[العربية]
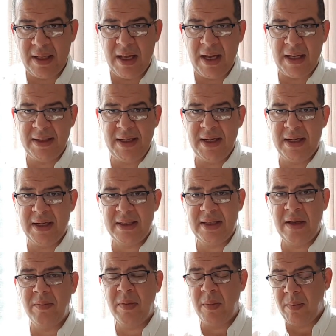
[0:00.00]
اخذين
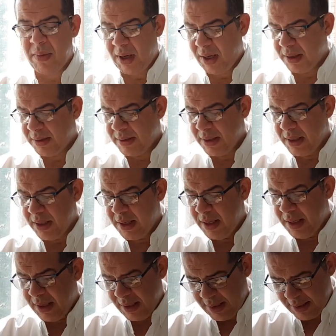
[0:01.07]
الاثنين من بعض
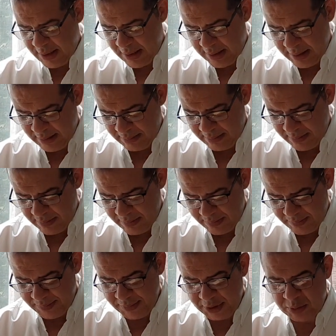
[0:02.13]

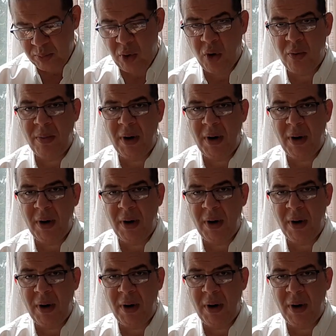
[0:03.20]
بيشبهوا